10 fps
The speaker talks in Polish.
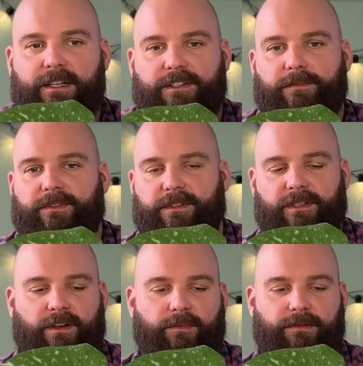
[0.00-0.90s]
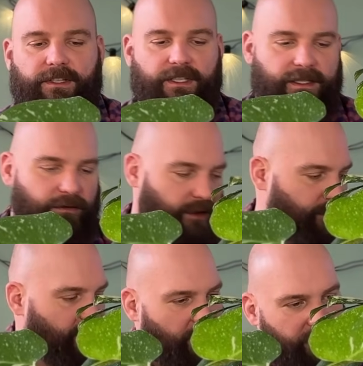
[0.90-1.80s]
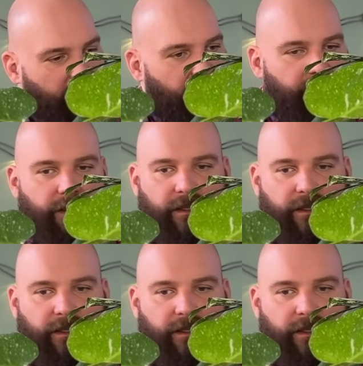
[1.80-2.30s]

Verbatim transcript: żeby nie robiła się całkiem zielona